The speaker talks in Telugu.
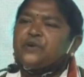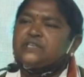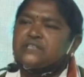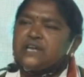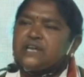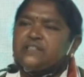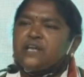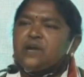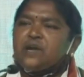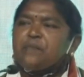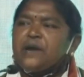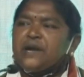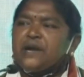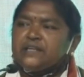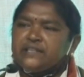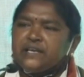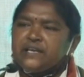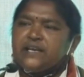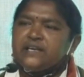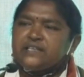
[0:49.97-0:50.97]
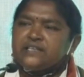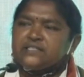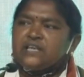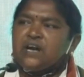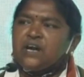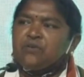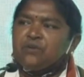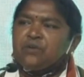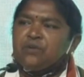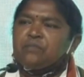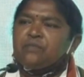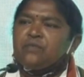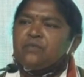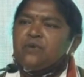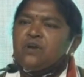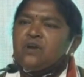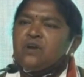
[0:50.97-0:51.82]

కూడా ఈ సందర్భంగా తెలియజేస్తా ఉన్నాం